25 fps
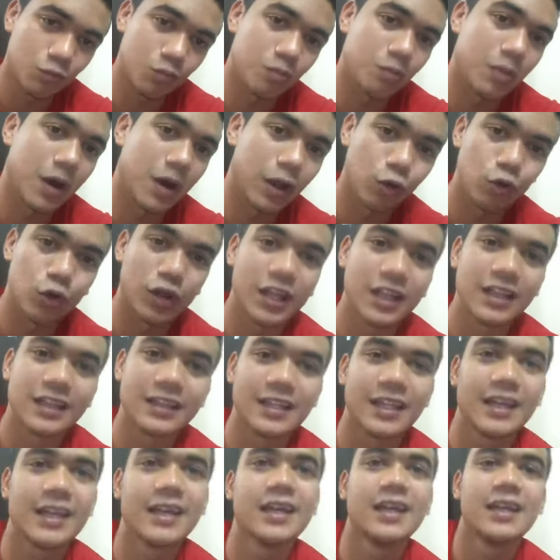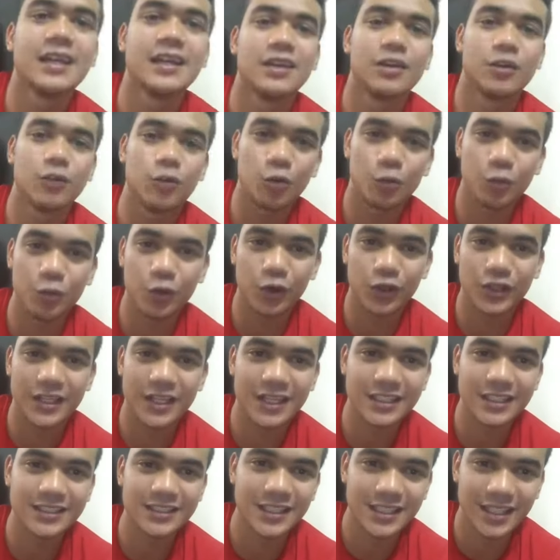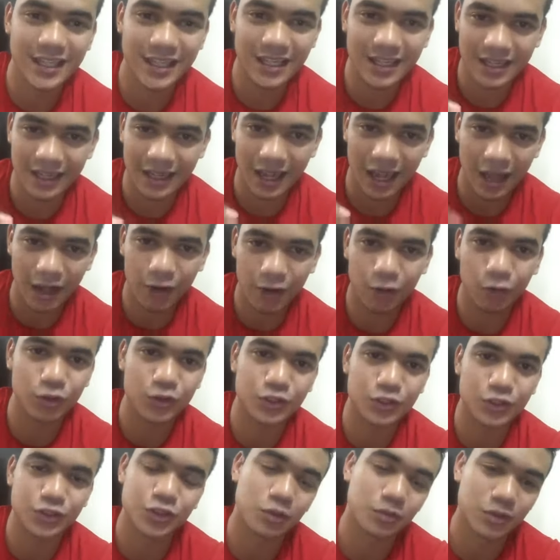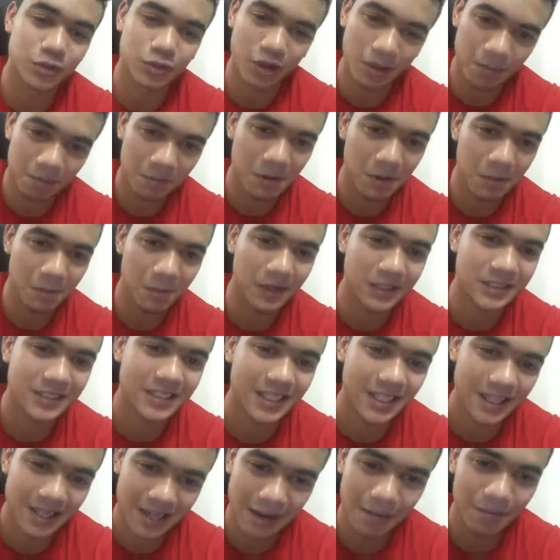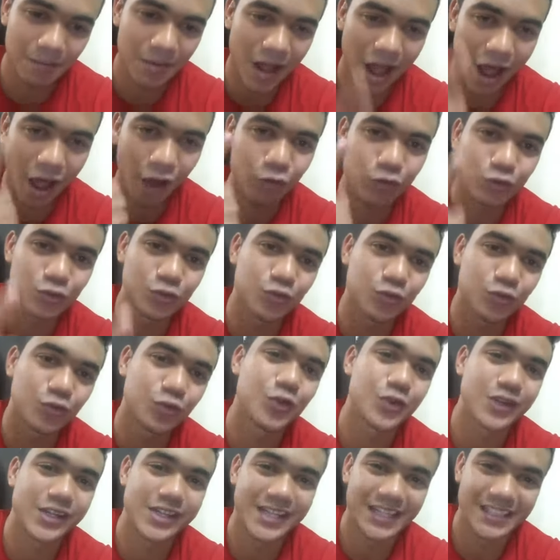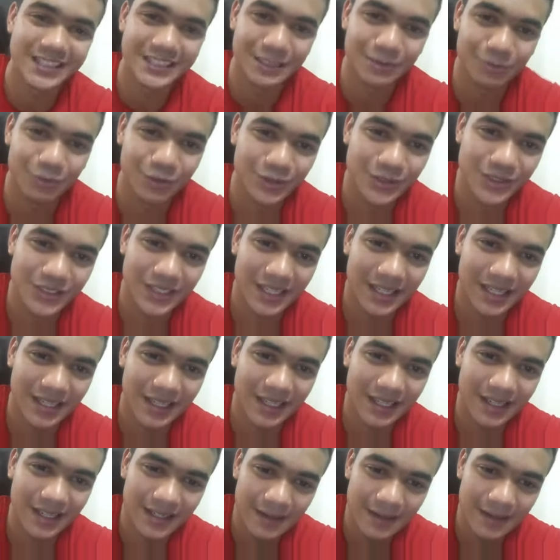ভালো খেলতে উপরের দিকে যেতে আরো কষ্ট হবে তো আপনারা পাশে থাকলে আমরা আরো দ্রুত এগিয়ে যাবো ইনশাল্লাহ